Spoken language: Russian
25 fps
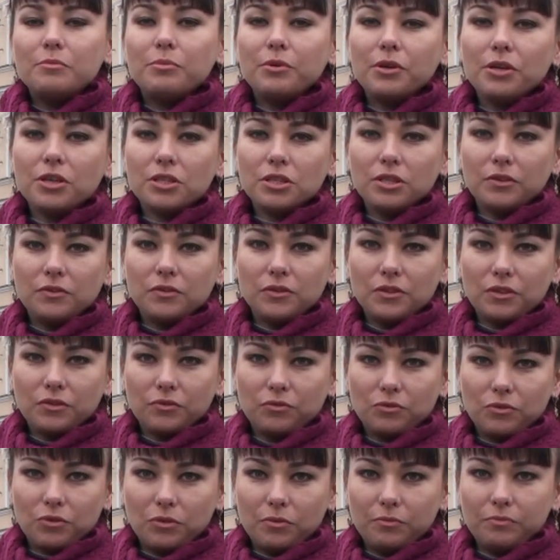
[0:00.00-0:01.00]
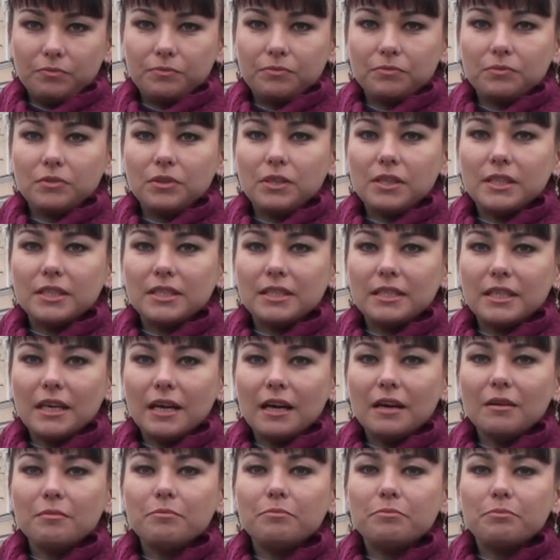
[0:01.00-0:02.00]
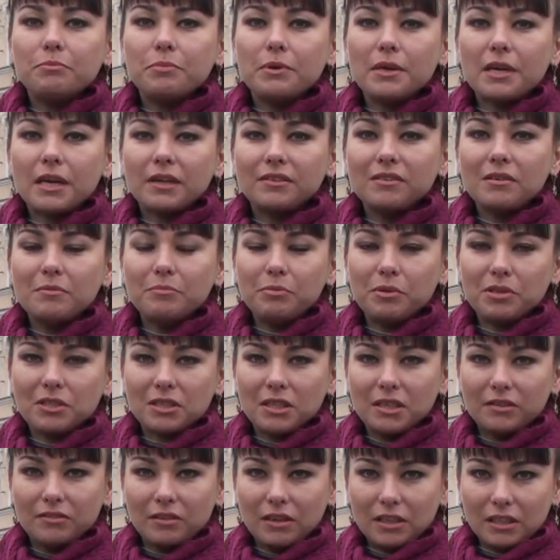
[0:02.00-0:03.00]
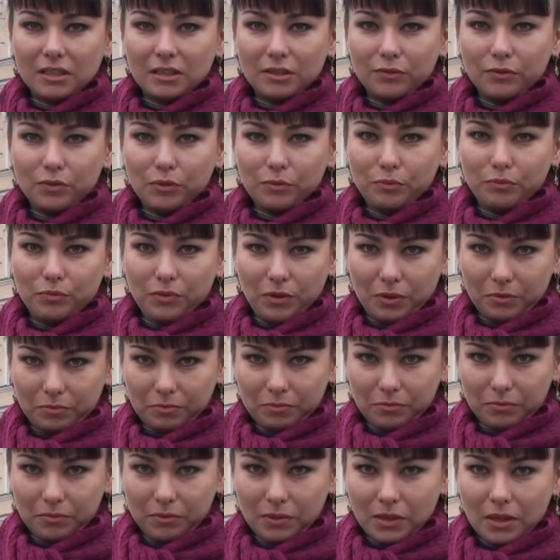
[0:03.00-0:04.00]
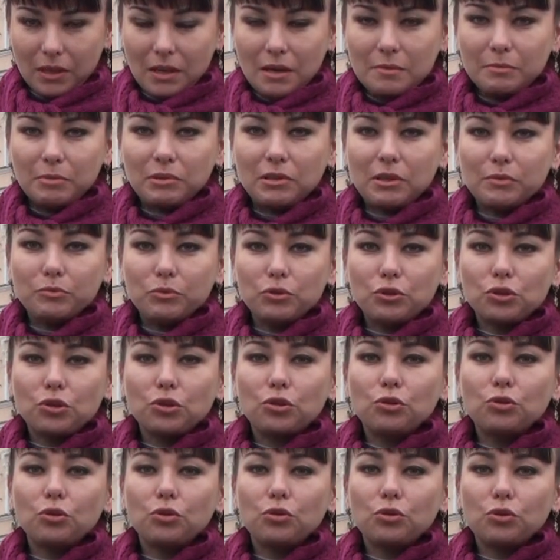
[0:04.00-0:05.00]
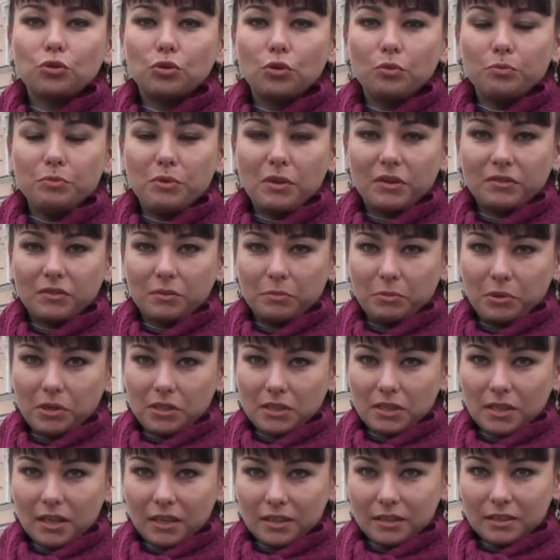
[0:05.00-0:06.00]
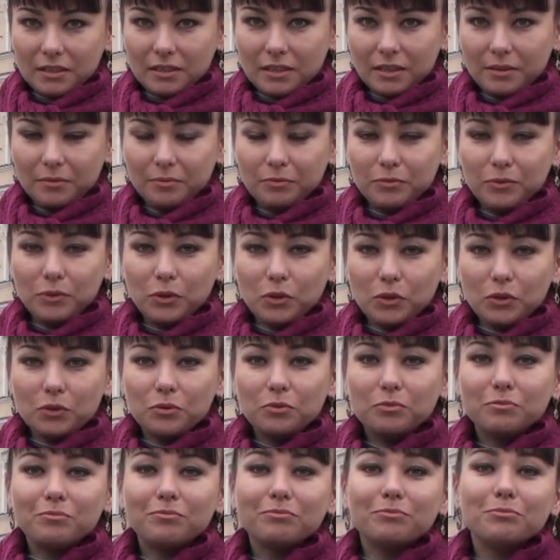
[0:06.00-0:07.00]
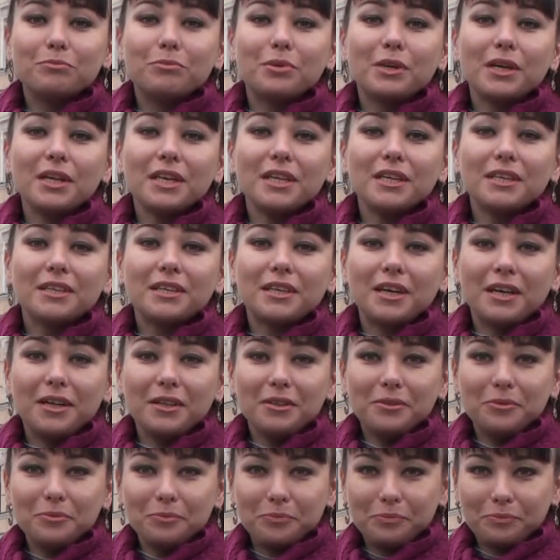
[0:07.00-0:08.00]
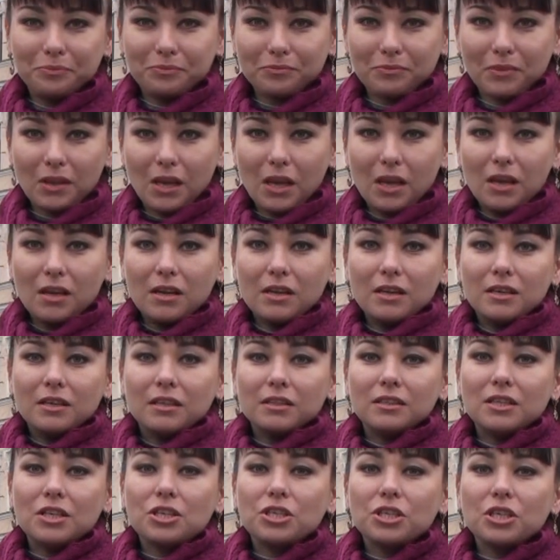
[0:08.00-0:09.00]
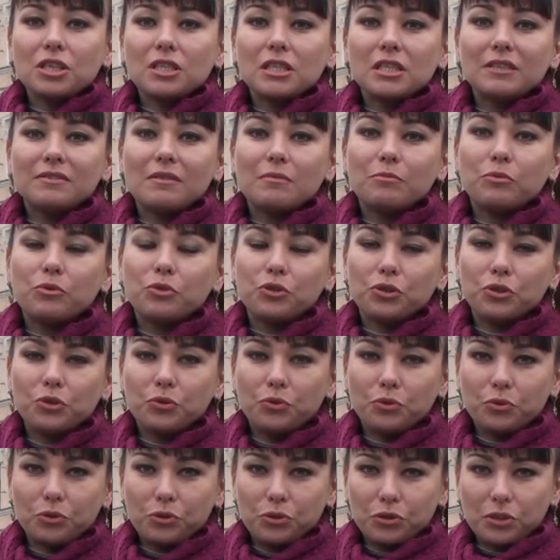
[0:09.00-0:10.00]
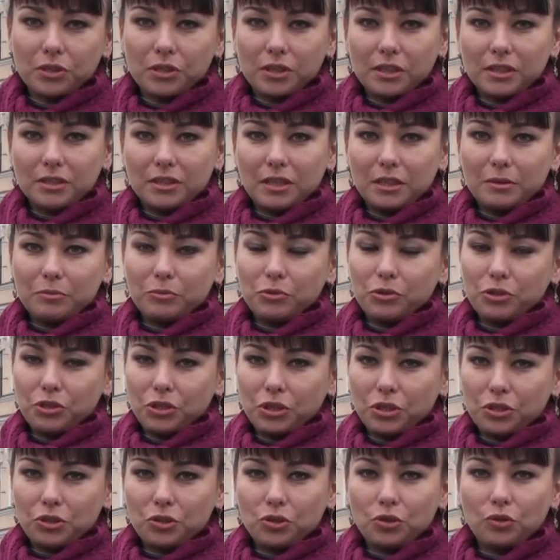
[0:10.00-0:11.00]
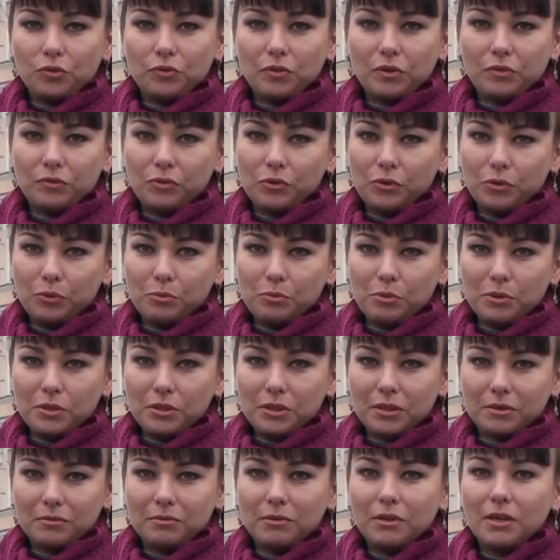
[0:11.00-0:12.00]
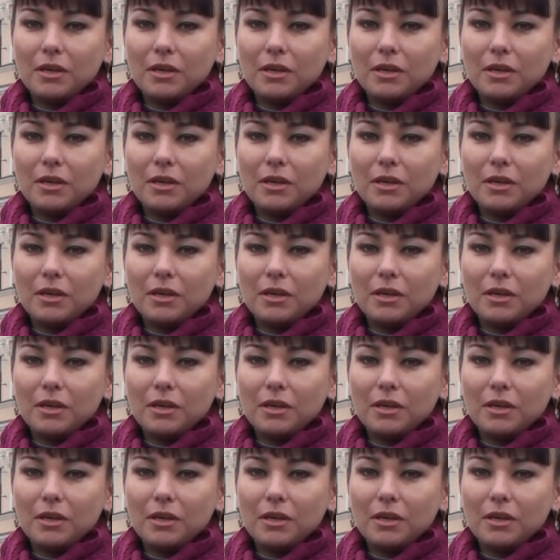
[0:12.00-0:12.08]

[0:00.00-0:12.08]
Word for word: Прежде всего, нельзя первой признаваться в любви, потому что тот, кто первый признался, тот проиграл. Даже если вам очень хочется сказать мужчине, что вы его любите,